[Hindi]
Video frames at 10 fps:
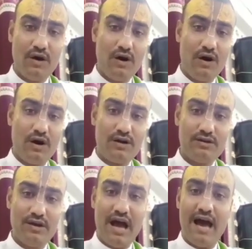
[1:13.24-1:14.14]
और
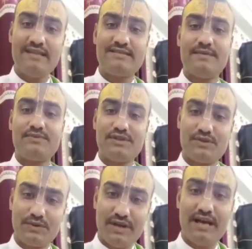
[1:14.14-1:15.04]
आज सबसे
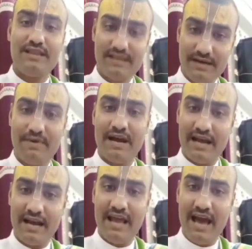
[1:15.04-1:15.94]
छोटा दिन
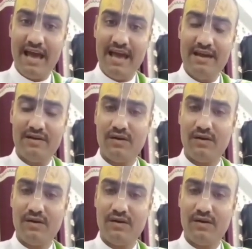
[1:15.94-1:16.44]
माना गया है